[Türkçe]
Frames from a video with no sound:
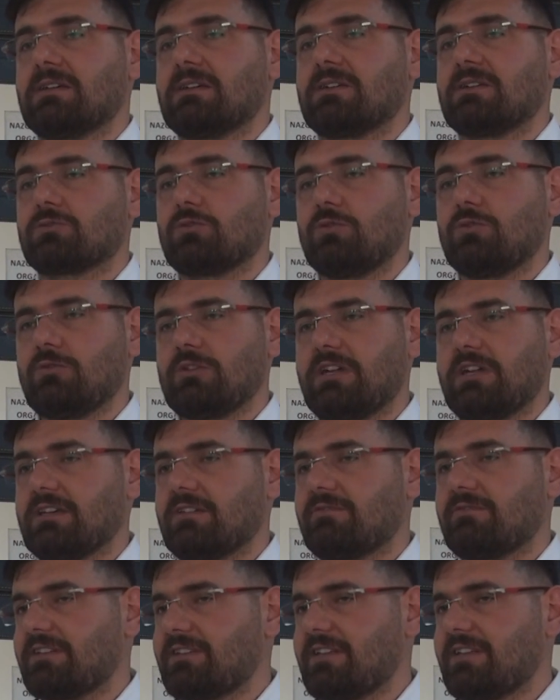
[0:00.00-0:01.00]
Son
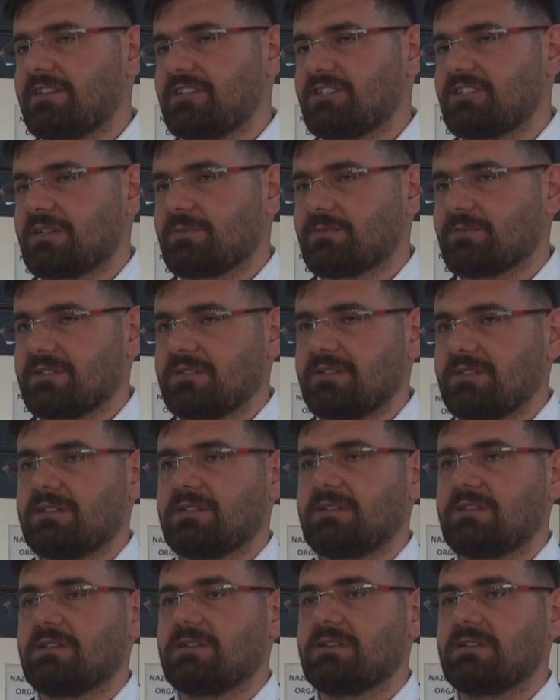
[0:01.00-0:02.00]
olarak vatandaşlarımızın
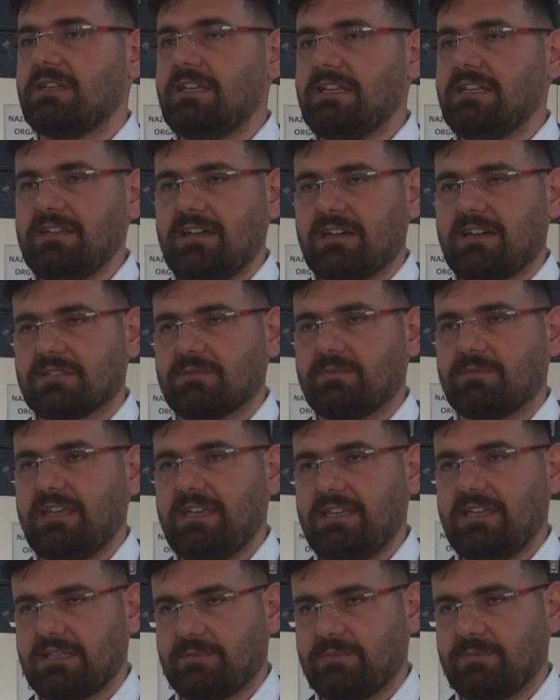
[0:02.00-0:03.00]
ilk yardım
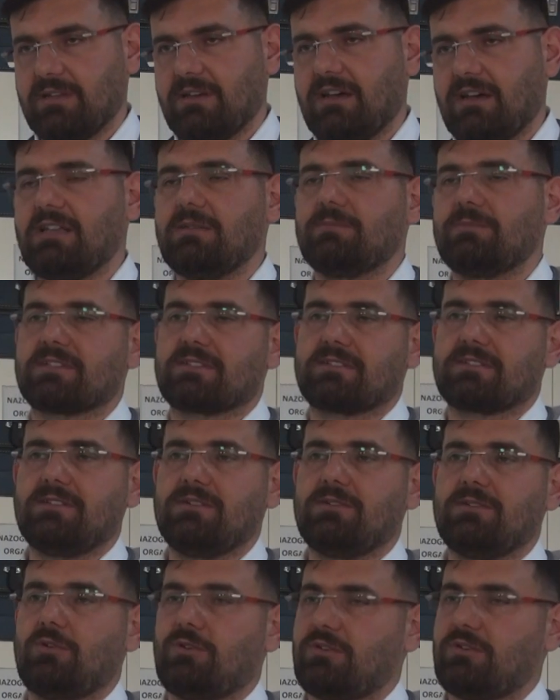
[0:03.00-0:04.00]
eğitimi almasını
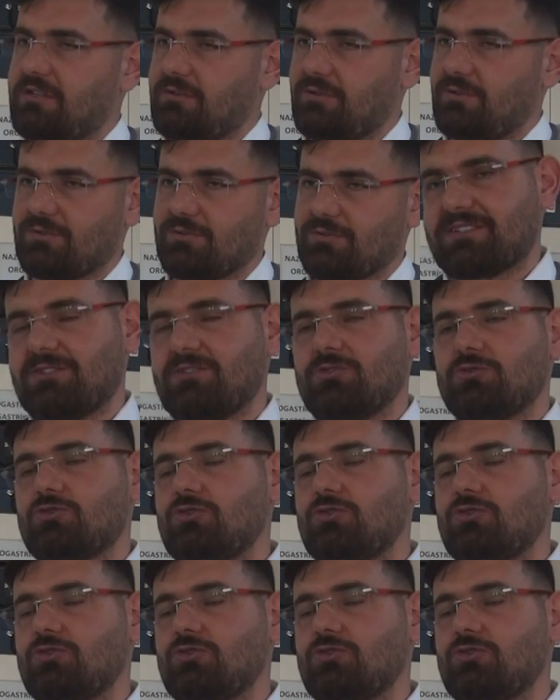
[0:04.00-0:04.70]
öneriyoruz.